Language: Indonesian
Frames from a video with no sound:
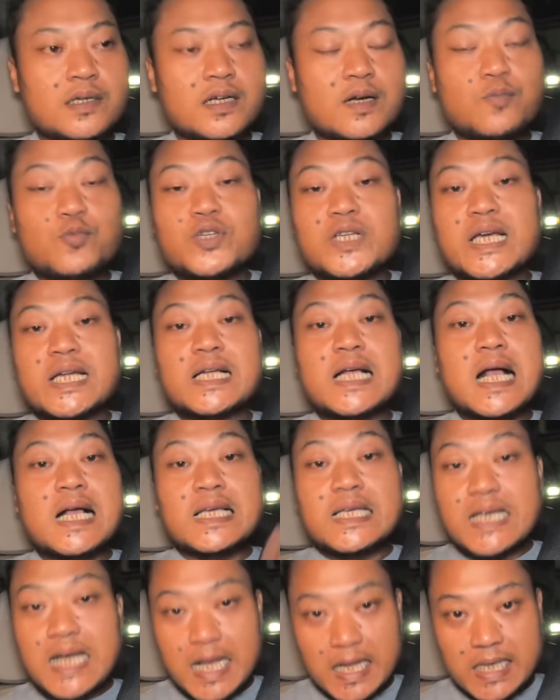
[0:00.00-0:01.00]
kemudian
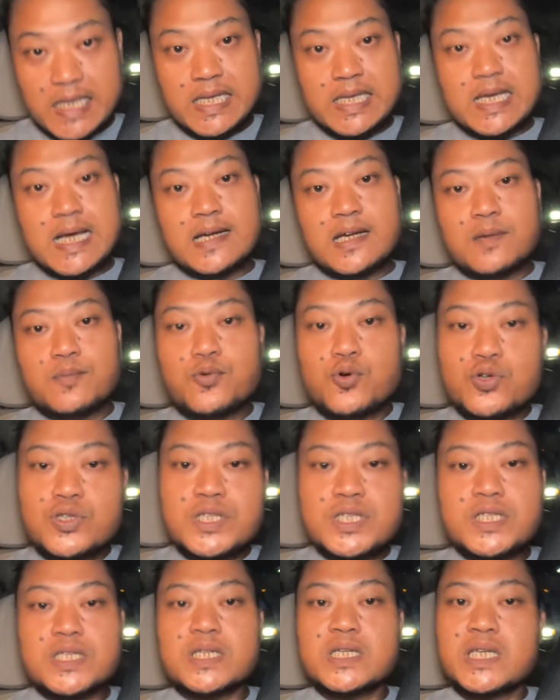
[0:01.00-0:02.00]
kaki-kaki ada
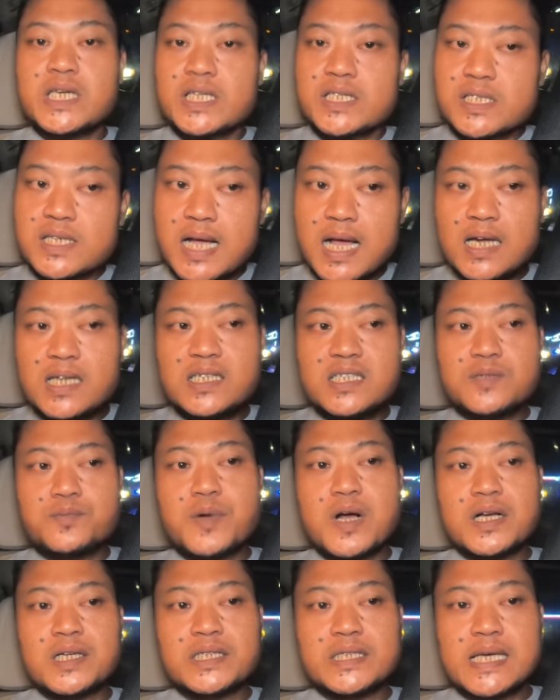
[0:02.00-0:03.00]
bunyi sedikit sekali di
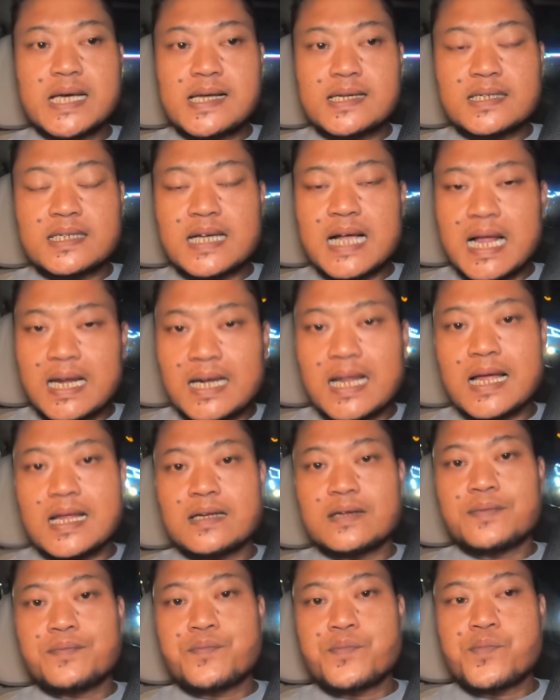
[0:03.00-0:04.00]
bagian
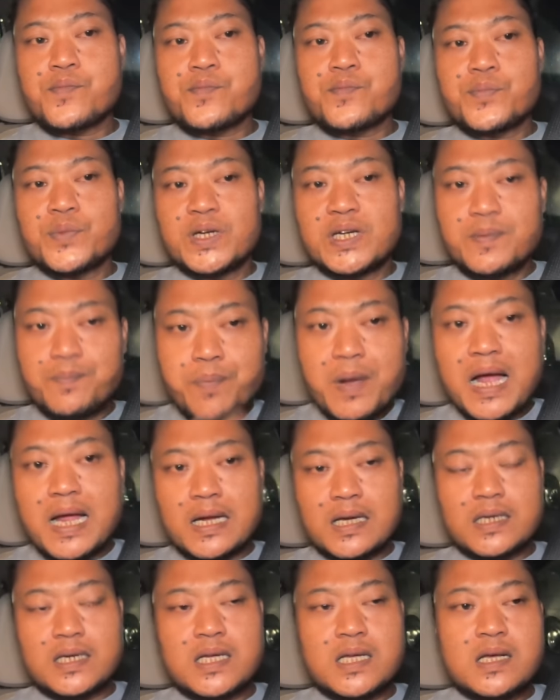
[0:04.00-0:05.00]
kanan
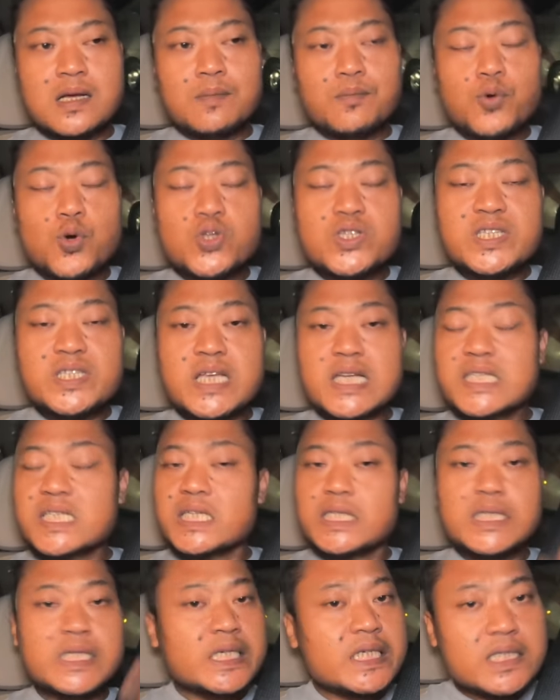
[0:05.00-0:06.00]
depan bunyinya
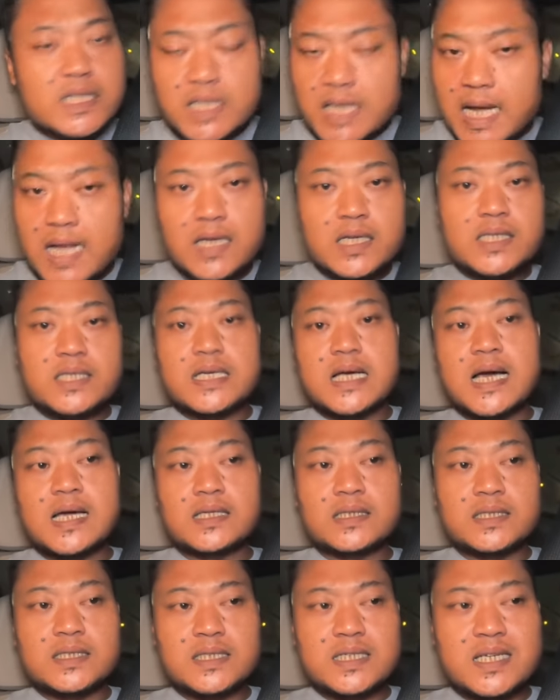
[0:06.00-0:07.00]
sedikit sekali
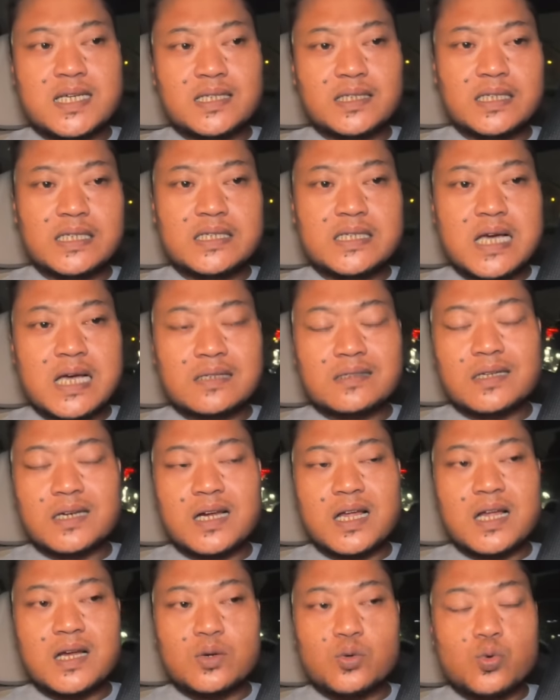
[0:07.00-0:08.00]
artinya tidak
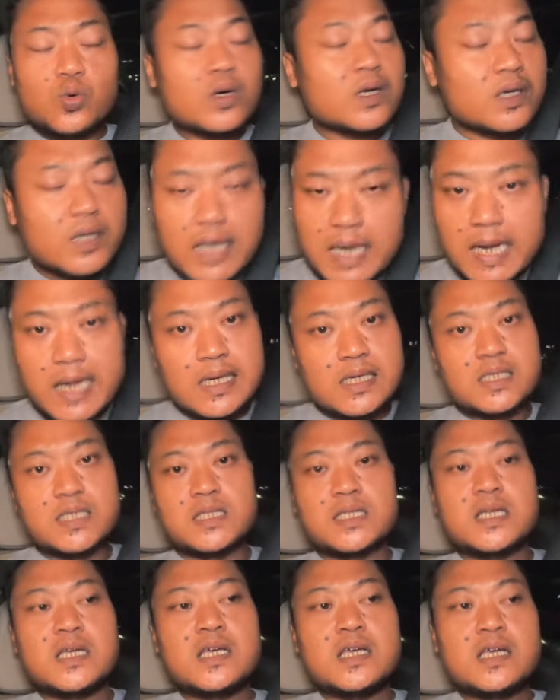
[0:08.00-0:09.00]
terlalu
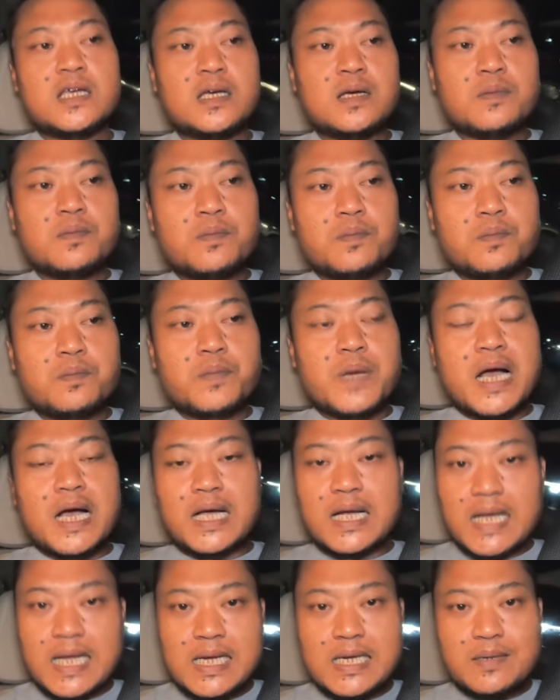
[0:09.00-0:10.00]
keras
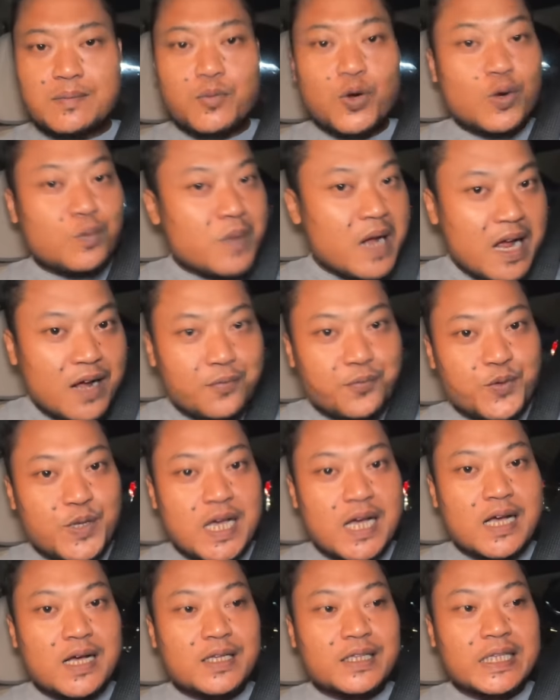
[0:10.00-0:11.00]
bahkan mohon maaf
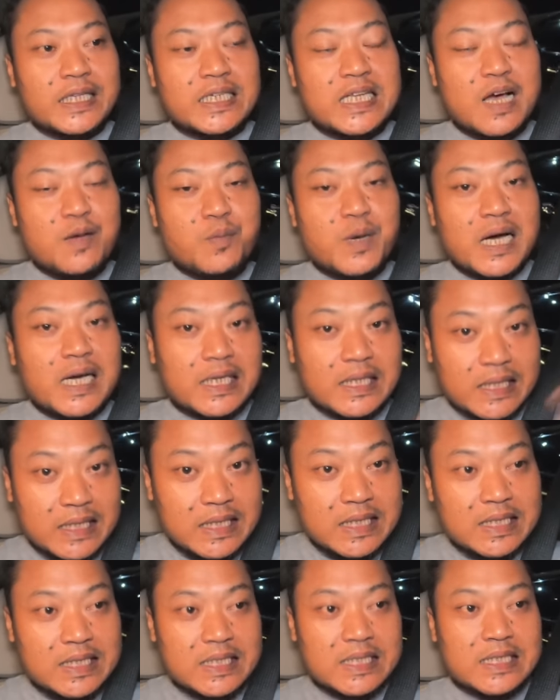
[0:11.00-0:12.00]
yang tidak
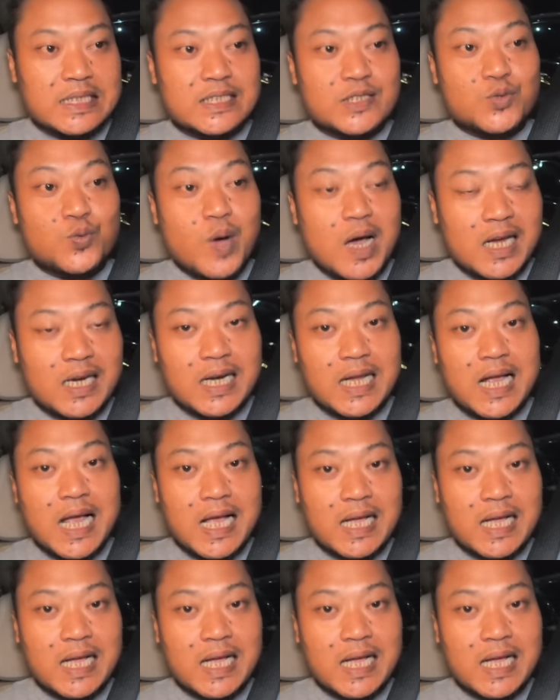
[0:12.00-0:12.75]
mengerti di suara